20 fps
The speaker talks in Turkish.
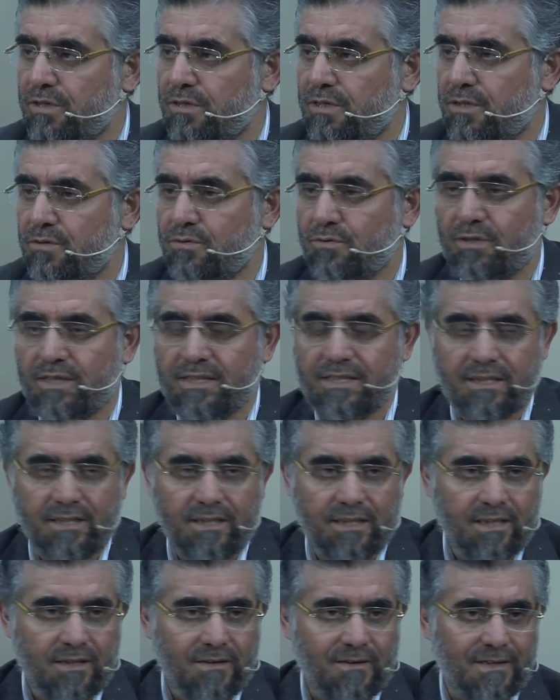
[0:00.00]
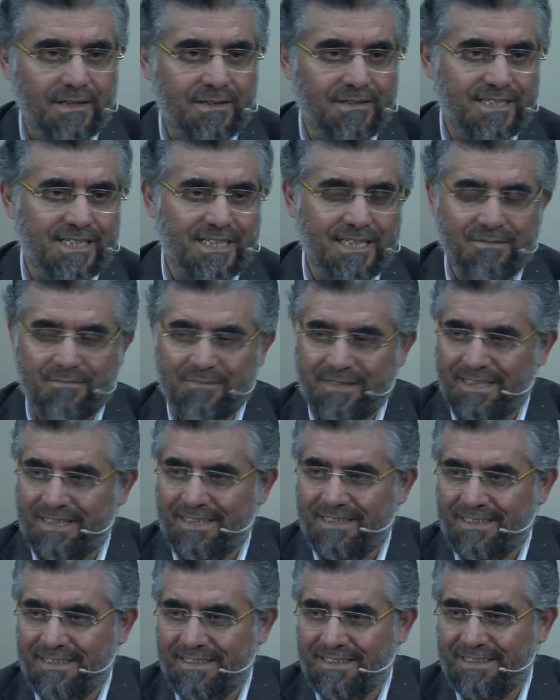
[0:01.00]
Resulullah sallallahu aleyhi ve sellem değil.
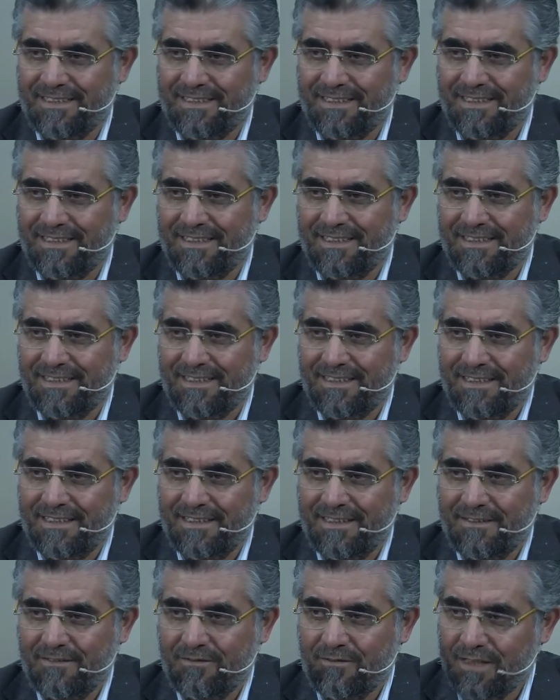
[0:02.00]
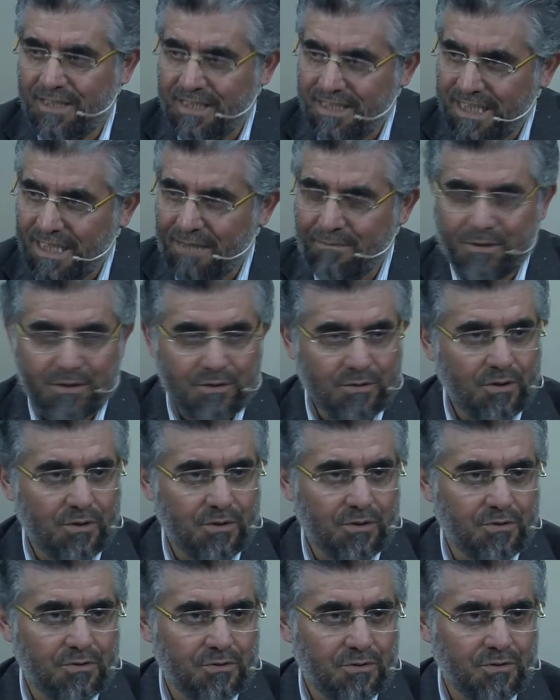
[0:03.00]
Verdiği emir
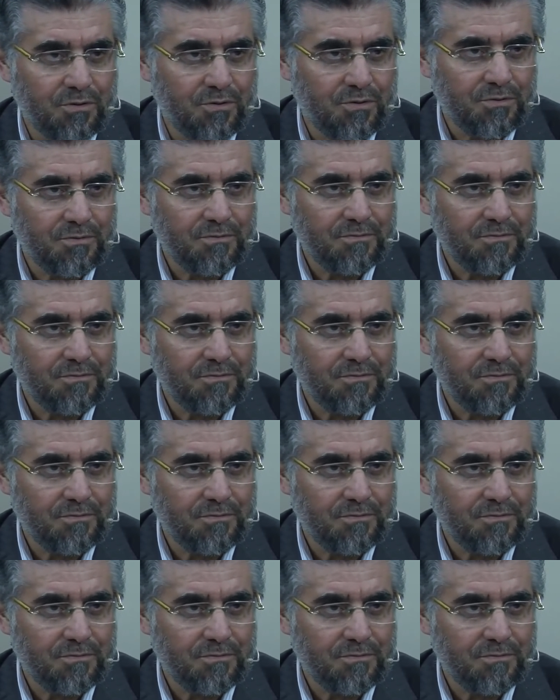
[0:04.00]
doğru çünkü.